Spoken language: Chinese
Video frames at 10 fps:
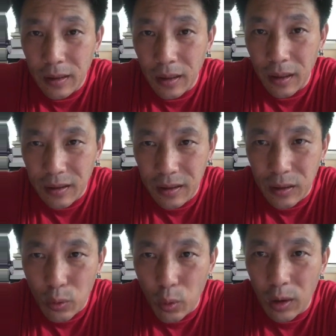呃，
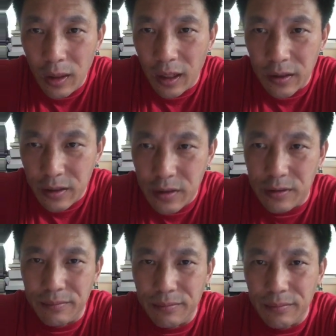一国两
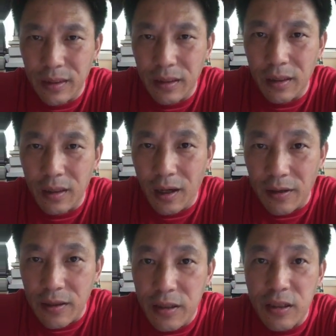制和
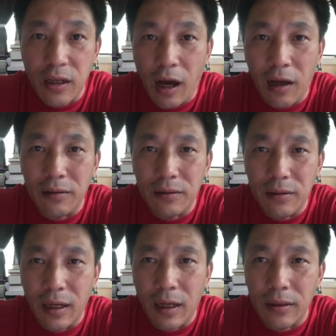港人治港。
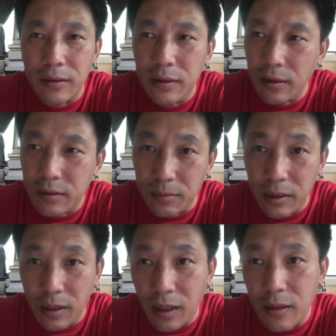啊，你要怎
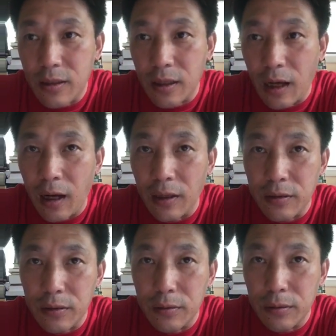么样港人治港啊？
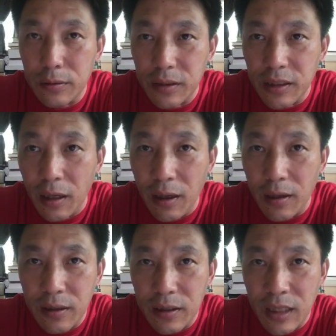就是就是香
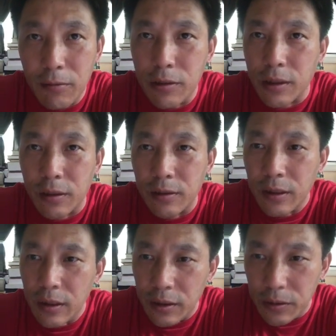港人的家务事儿，
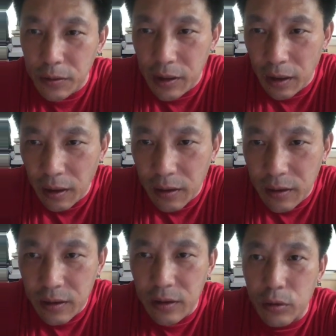由香港
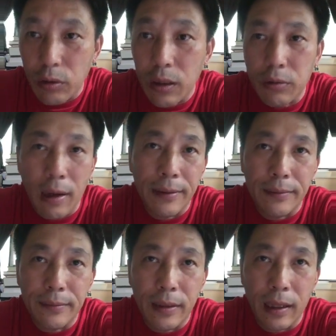人自己说了算
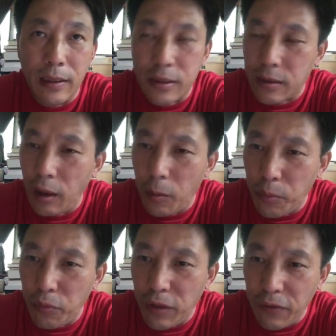啊。只要
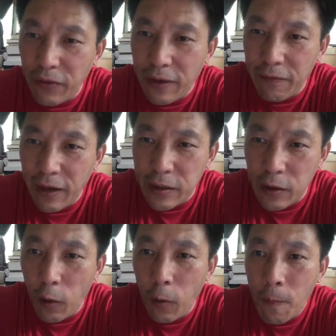不违反外
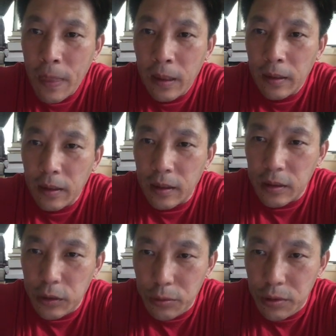交
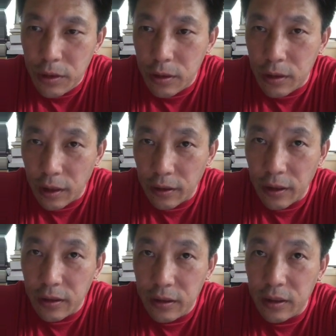和军事上
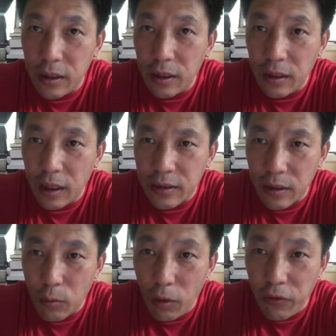的一些啊，
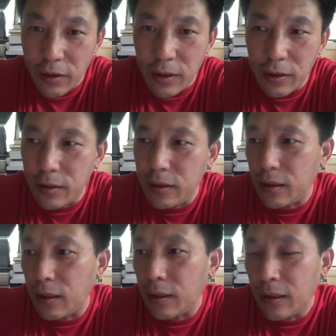在国防上的一
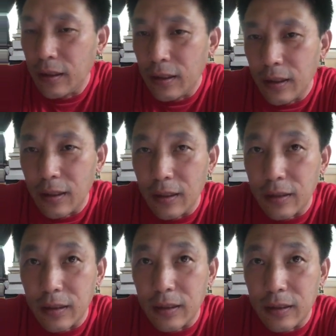些，
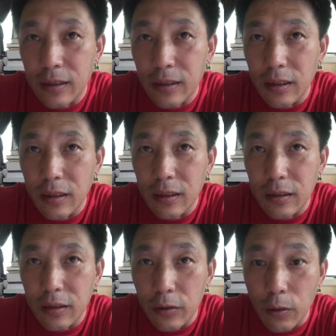呃，这个这
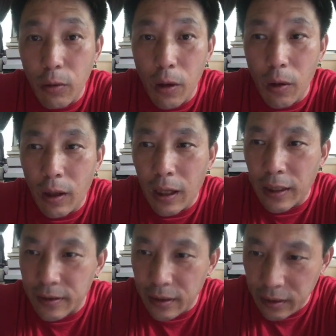个条条框框
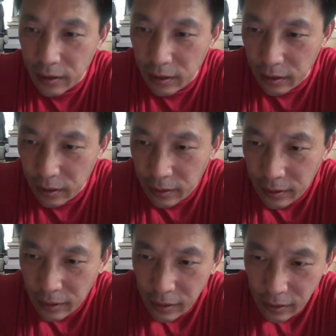啊，在那个
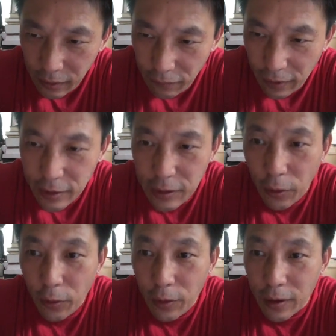外
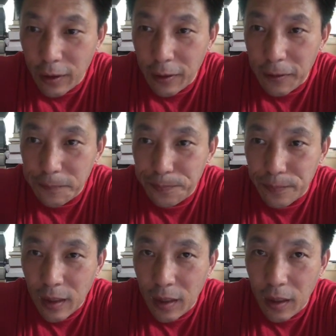交和
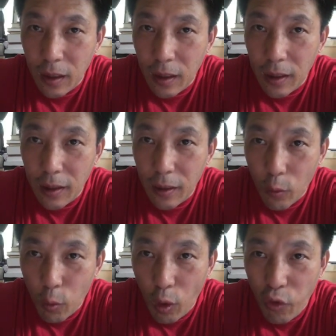啊
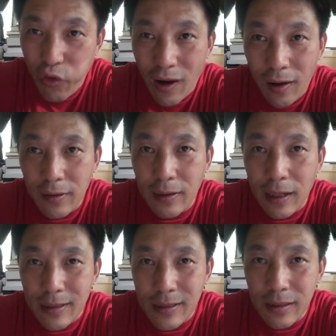国防
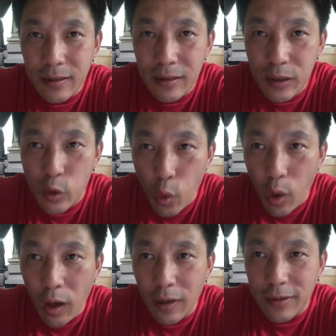啊这个一
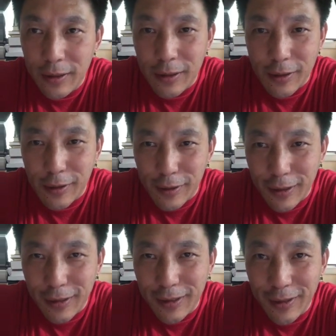国一制
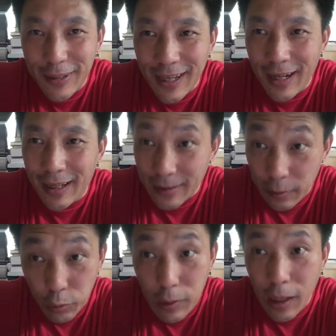这个条件下啊，
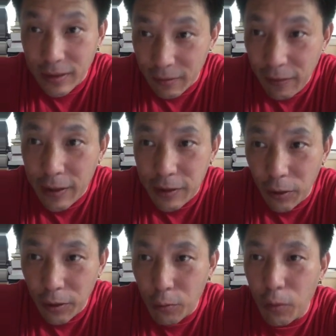在注意啊，在外
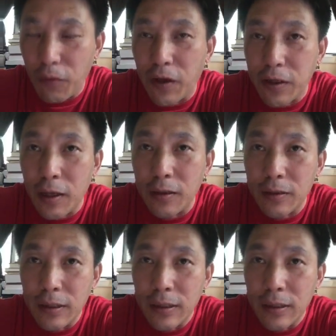交和国防上，